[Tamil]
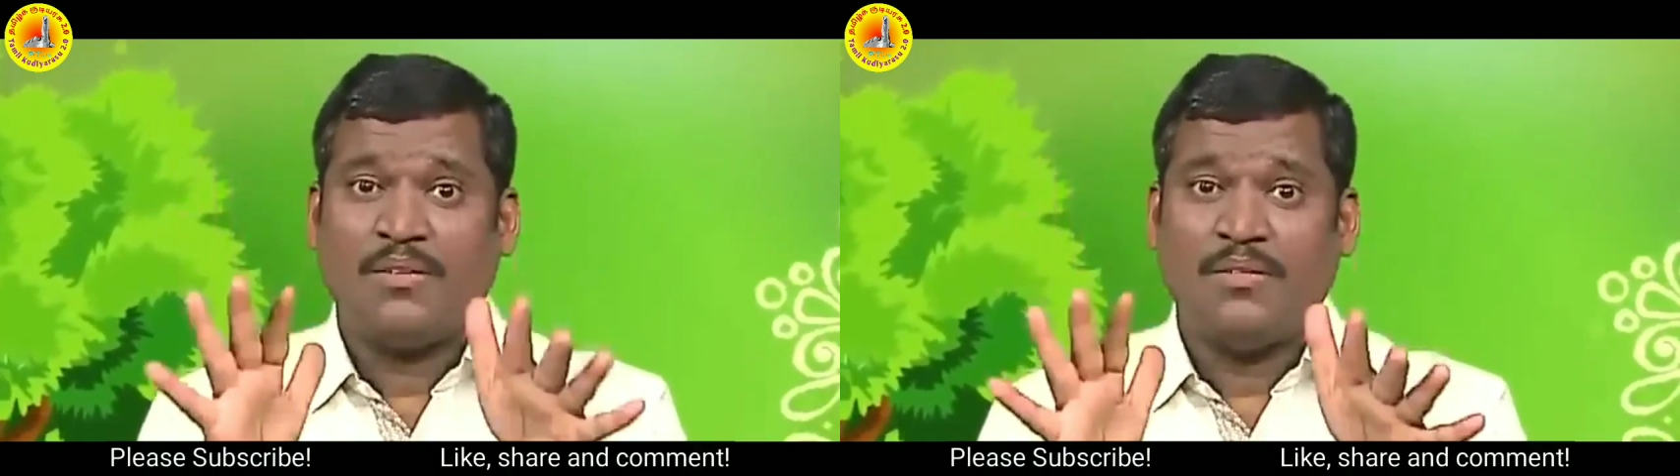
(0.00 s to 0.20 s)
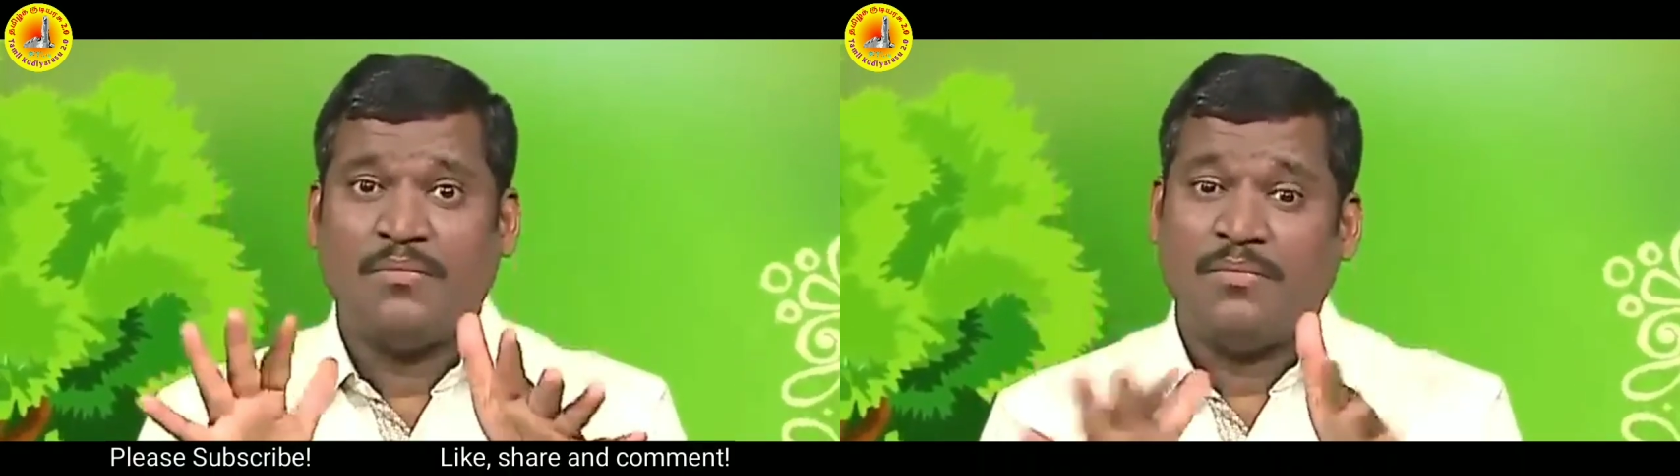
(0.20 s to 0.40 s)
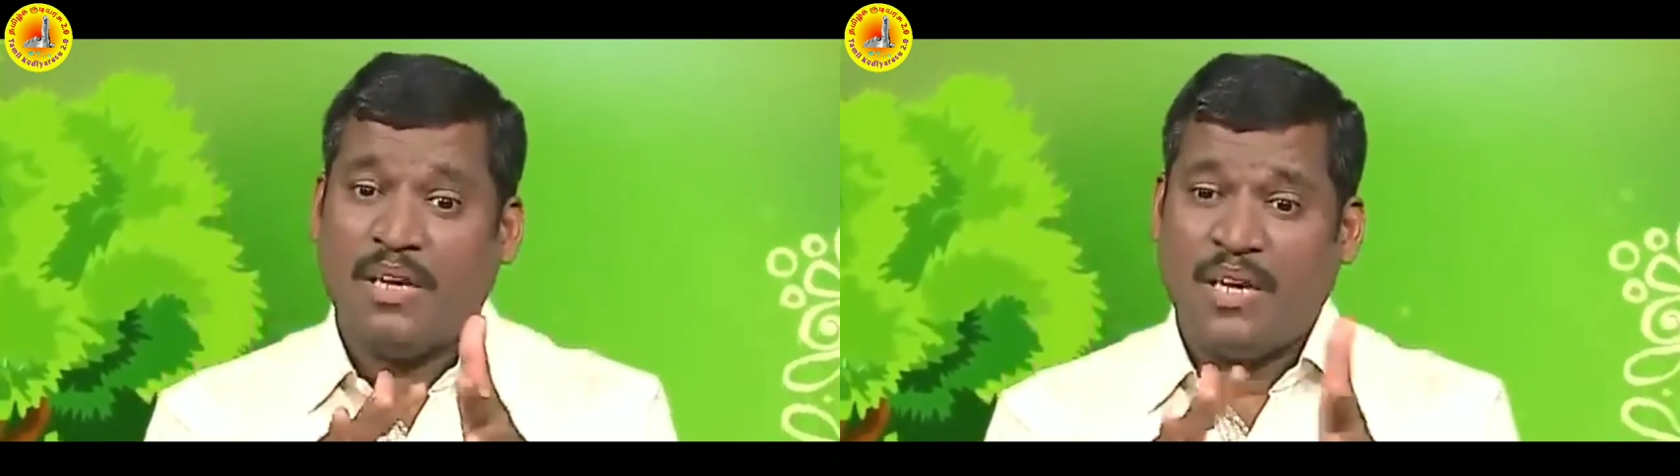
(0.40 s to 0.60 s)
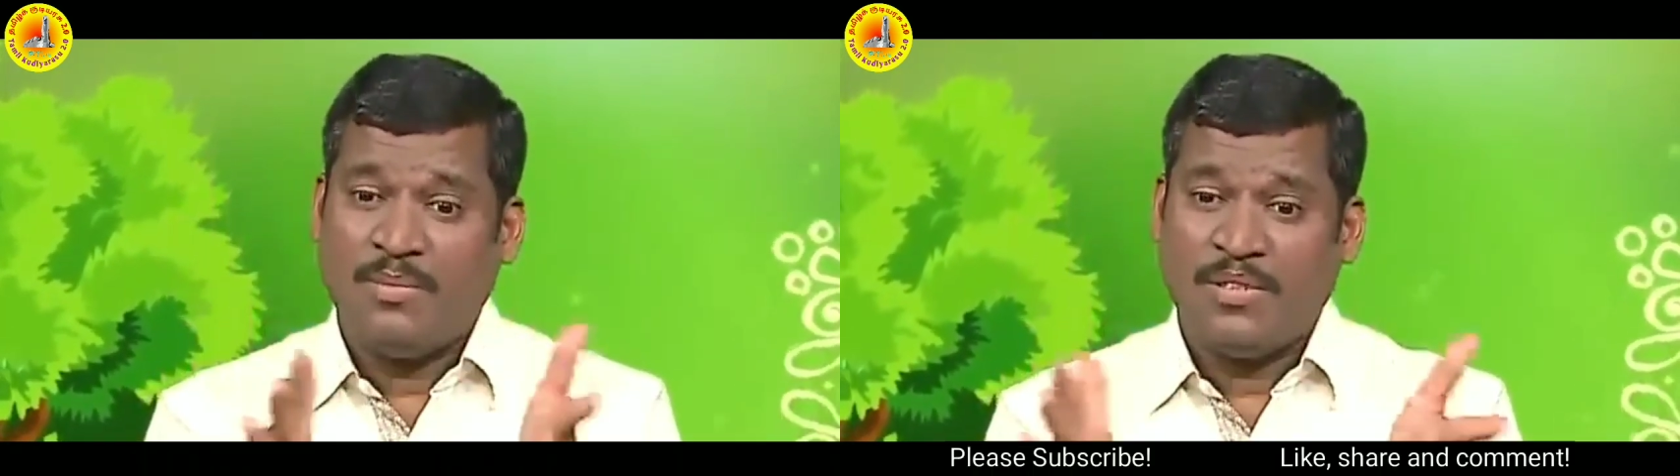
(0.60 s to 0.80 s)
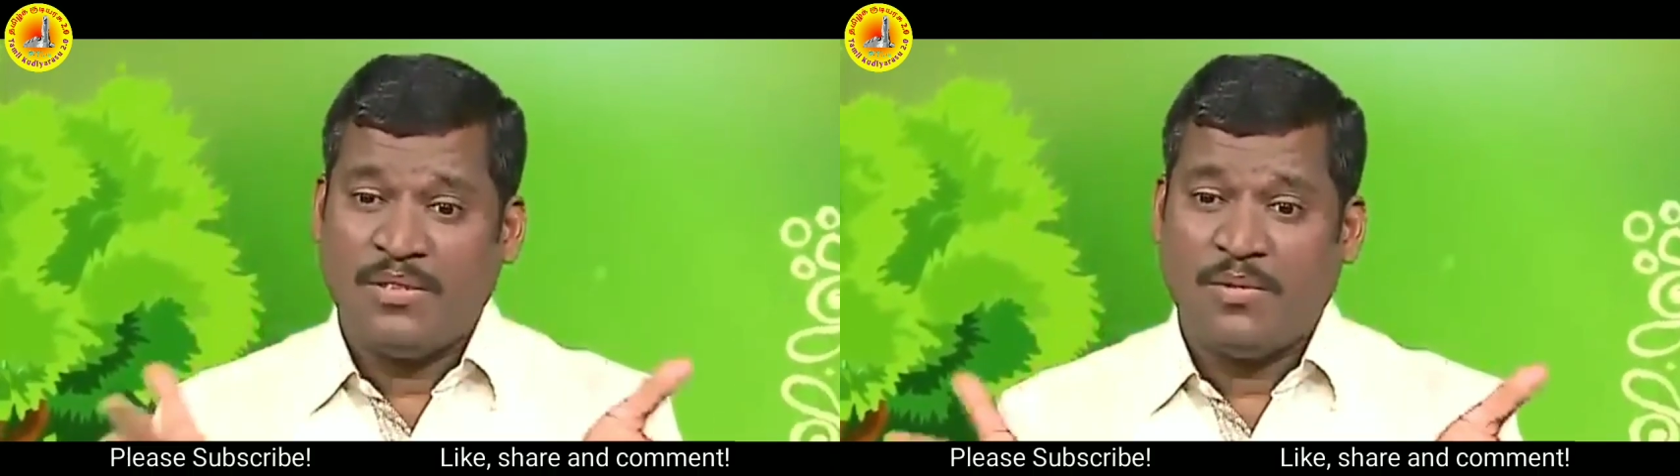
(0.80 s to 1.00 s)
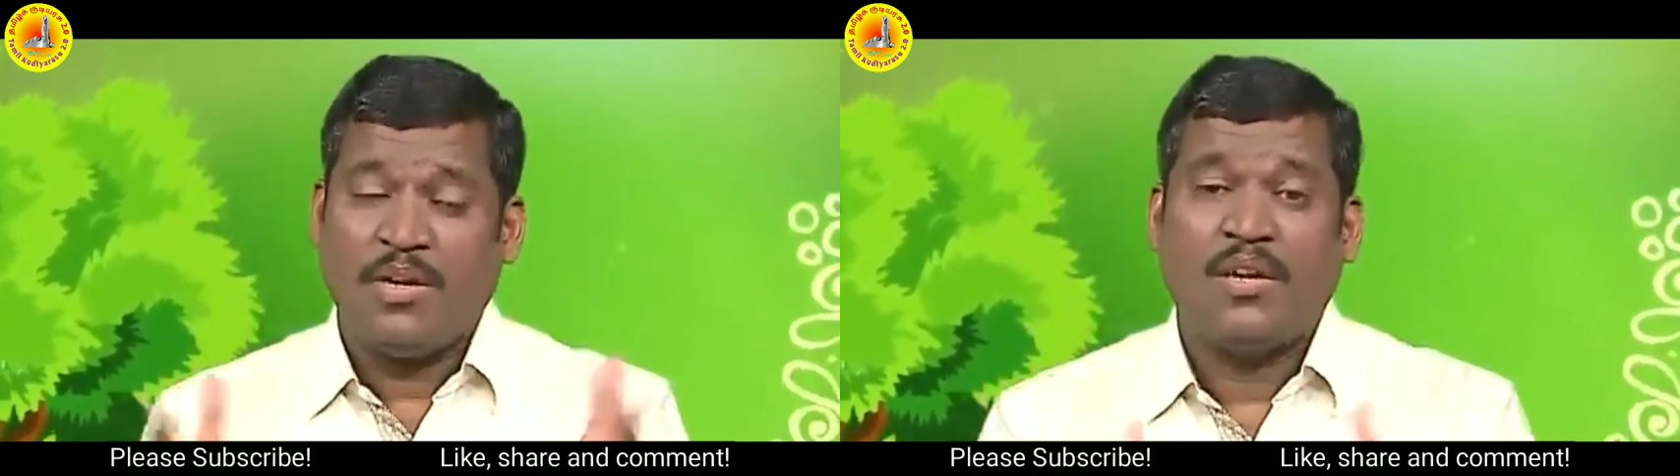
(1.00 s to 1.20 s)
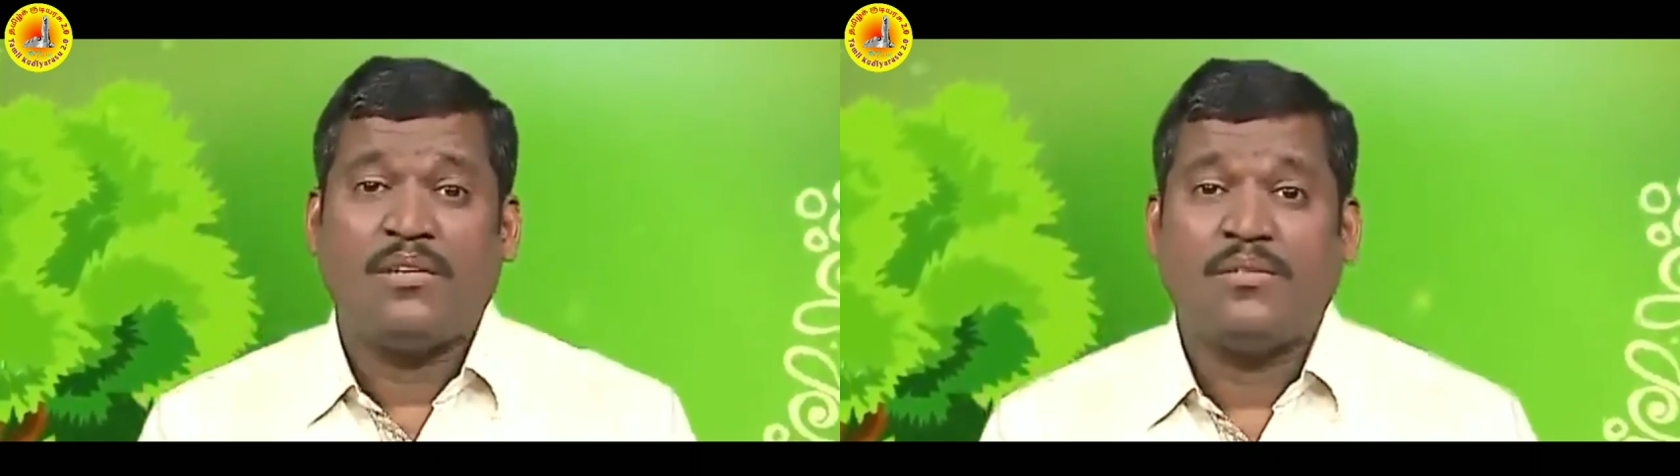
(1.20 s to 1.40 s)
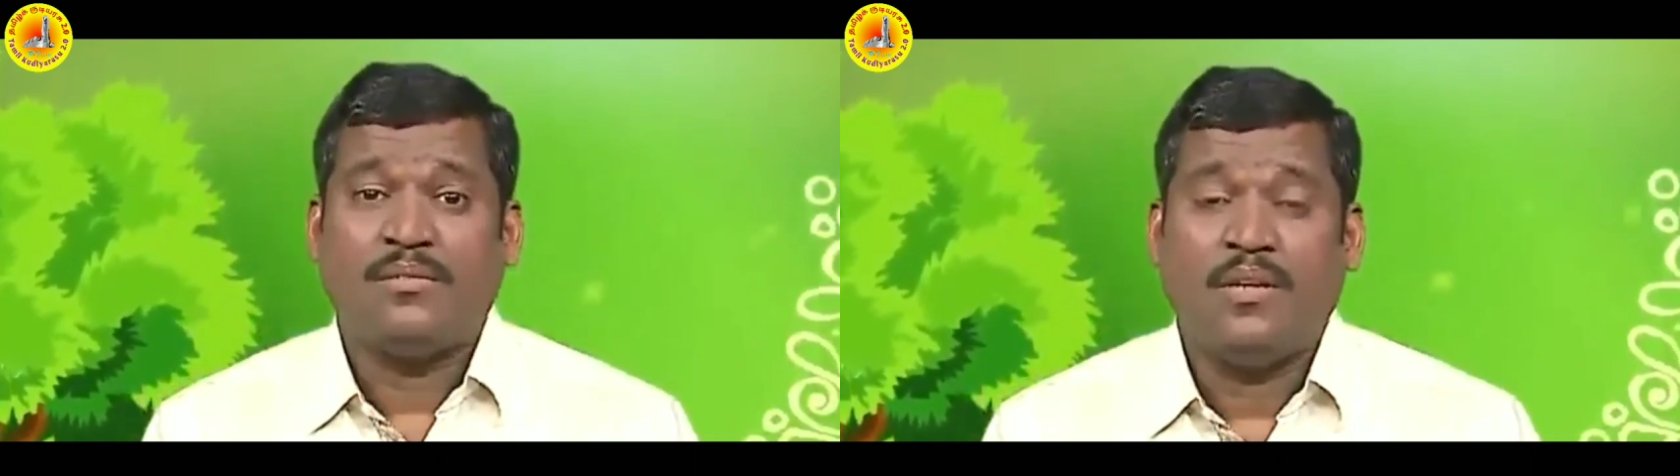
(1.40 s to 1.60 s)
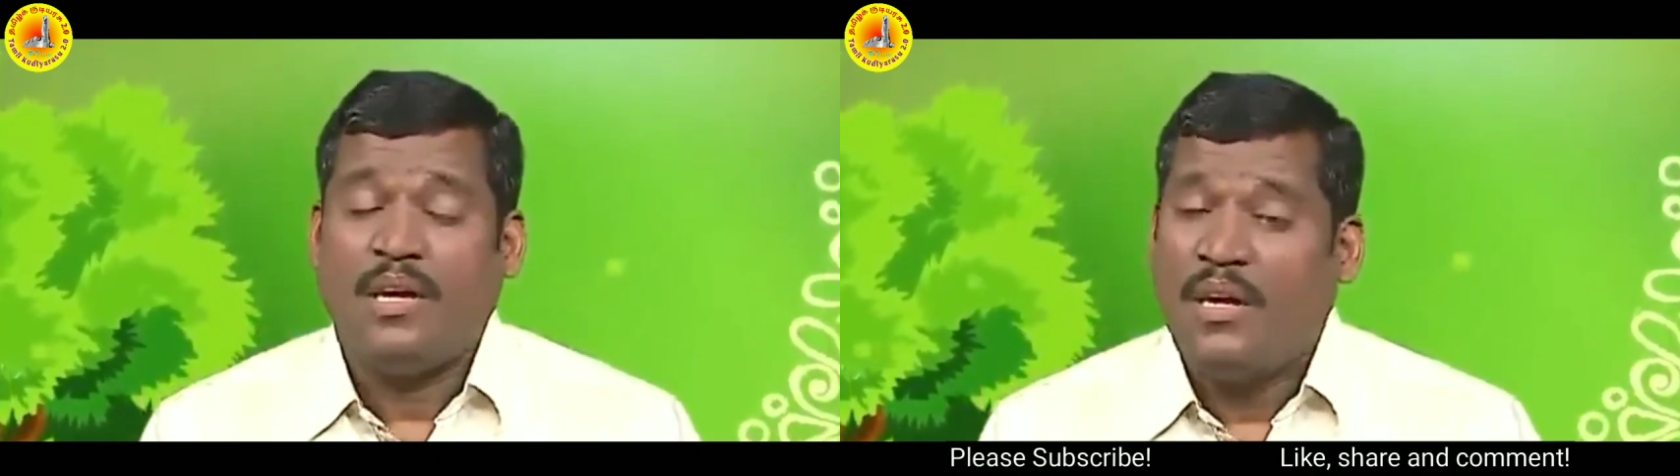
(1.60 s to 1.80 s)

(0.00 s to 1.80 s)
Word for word: இருக்கும் எல்லா பிஸ்னஸ் ஒழுங்காக நடக்கும்